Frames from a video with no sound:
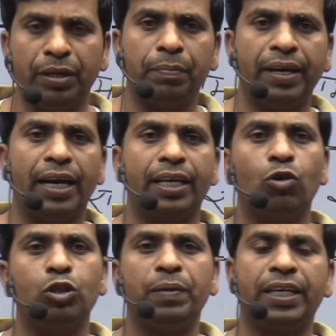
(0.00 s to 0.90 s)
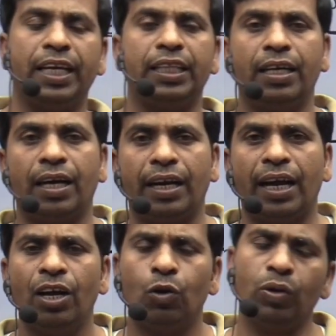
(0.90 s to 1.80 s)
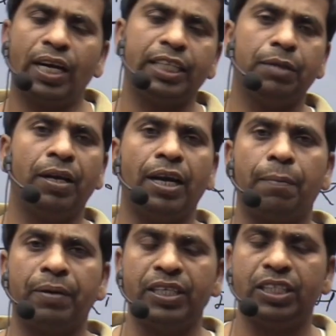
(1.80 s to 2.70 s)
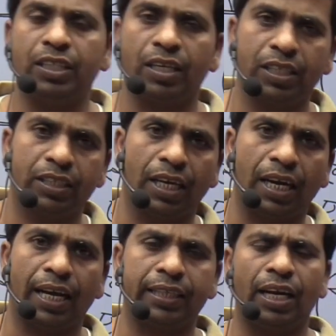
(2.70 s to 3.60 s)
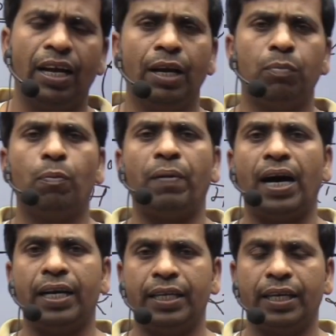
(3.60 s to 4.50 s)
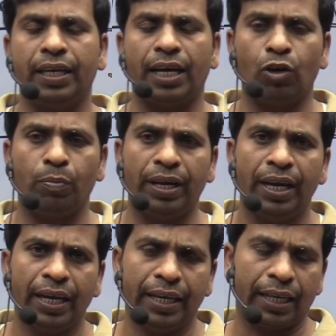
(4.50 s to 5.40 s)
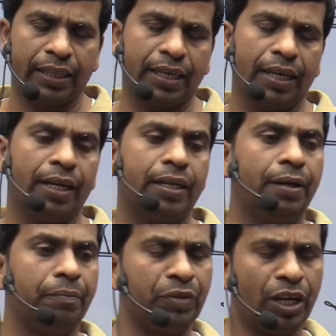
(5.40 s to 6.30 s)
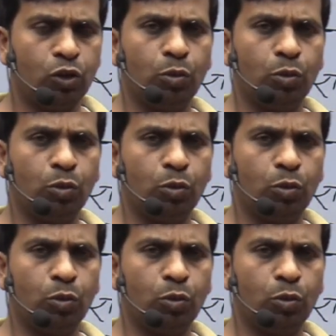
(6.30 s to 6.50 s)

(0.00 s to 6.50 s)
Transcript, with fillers: जमीन बना के और उस पर खेती करना उनका जीवन यापन इसी तरह से चल रहा था वो पहाड़ी के किनारों में या देखेंगे कि